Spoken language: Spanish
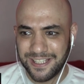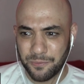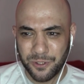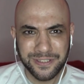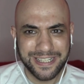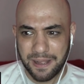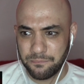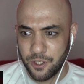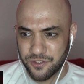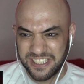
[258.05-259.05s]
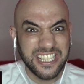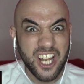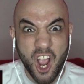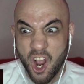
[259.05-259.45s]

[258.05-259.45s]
¡Qué bueno este cambio! ¡Se tiró!